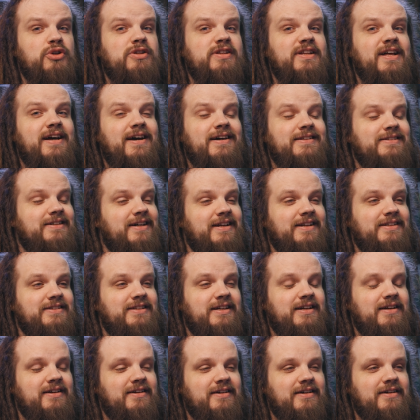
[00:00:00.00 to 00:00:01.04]
не
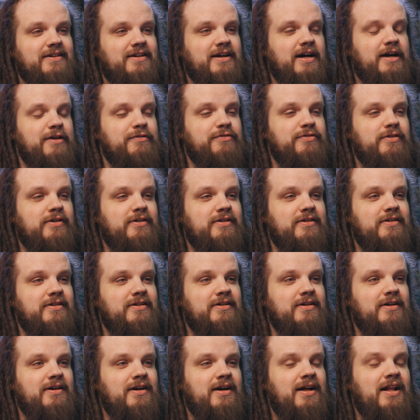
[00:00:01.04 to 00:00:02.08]
открытый. Кайф.
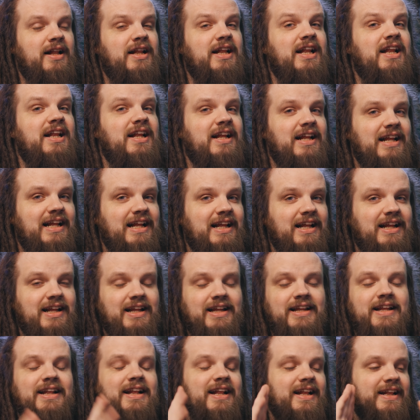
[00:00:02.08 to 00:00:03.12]
А,
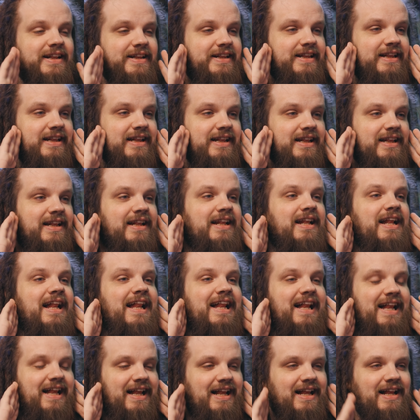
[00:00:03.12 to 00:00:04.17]
м,
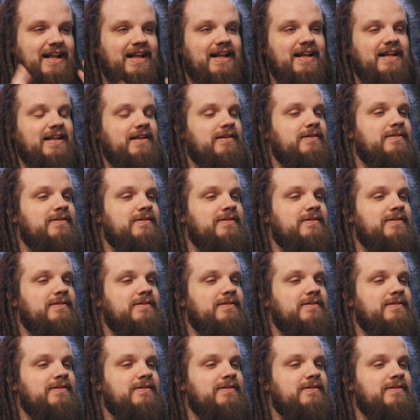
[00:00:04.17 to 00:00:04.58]
а.